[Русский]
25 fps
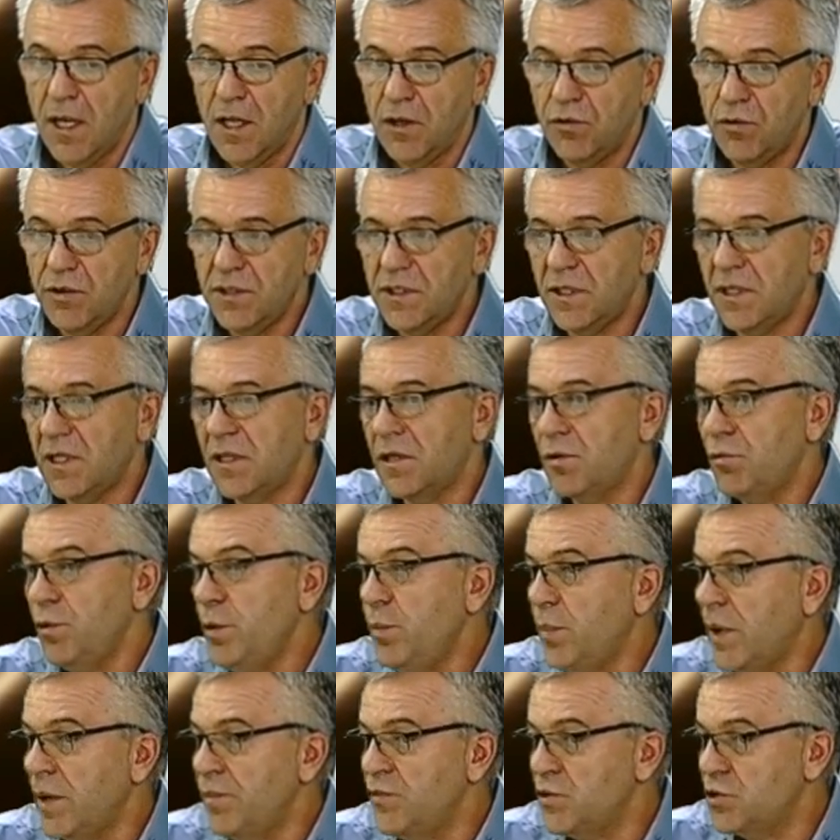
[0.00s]
То есть это такой
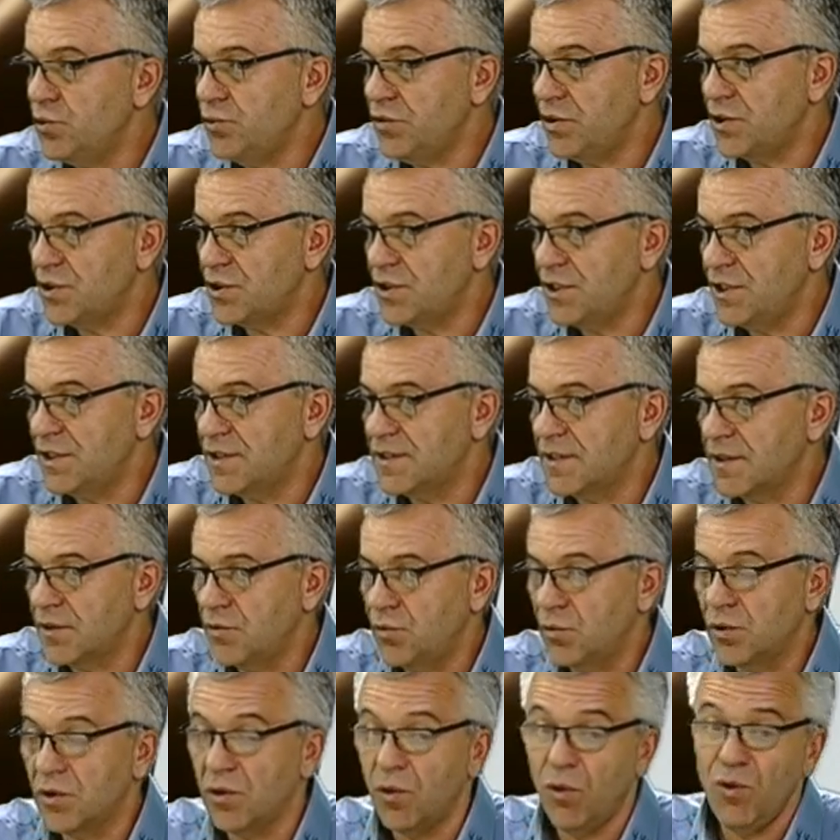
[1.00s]
промежуточный
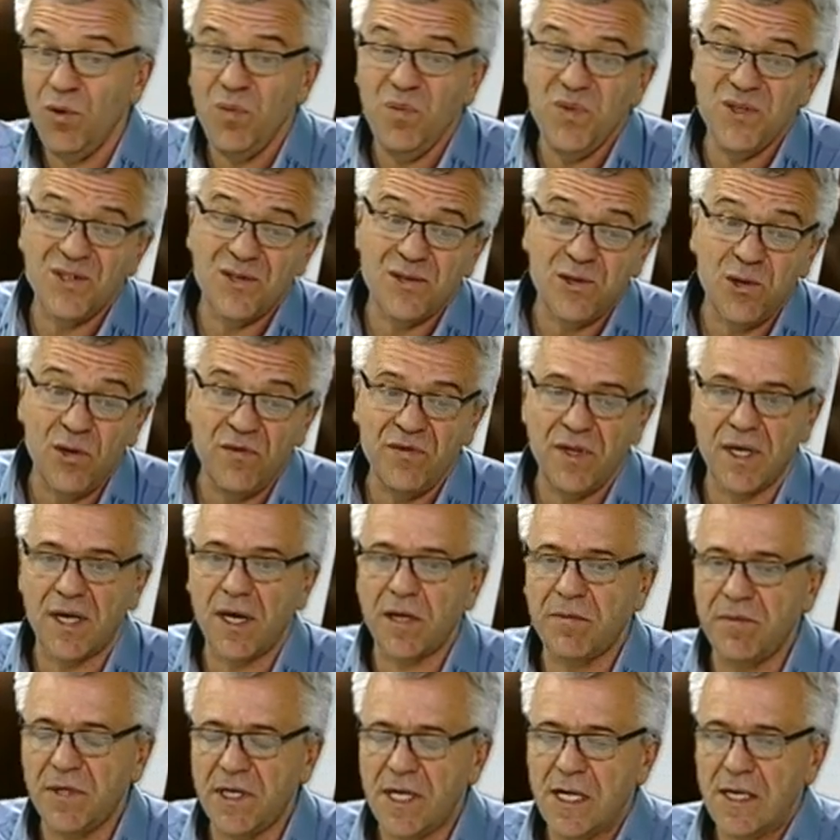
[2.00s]
закон. Он, безусловно,
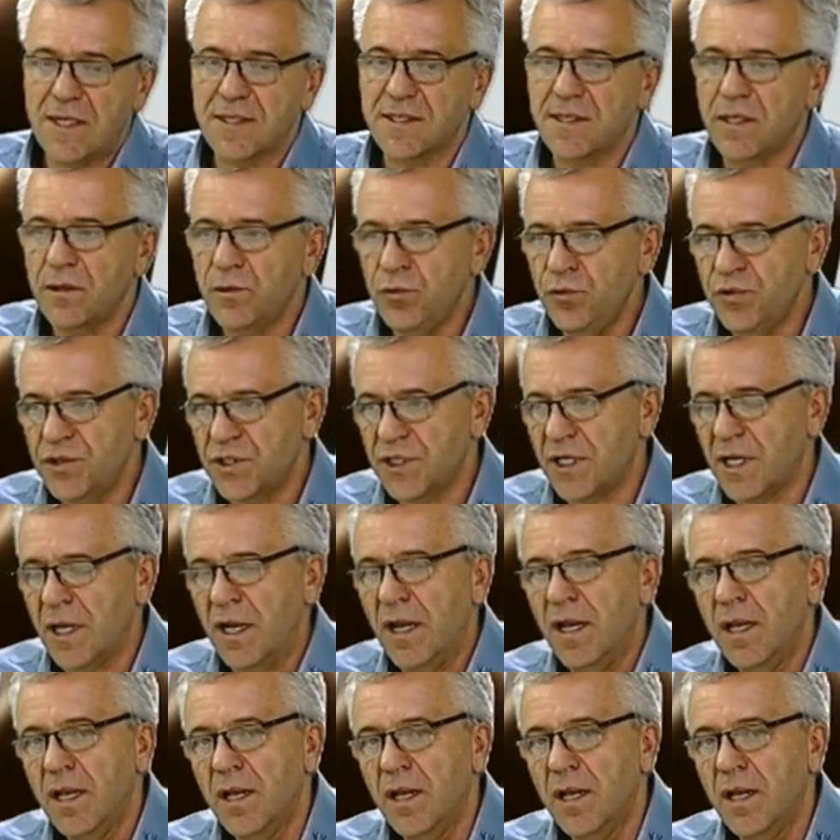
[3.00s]
как мне кажется, лучше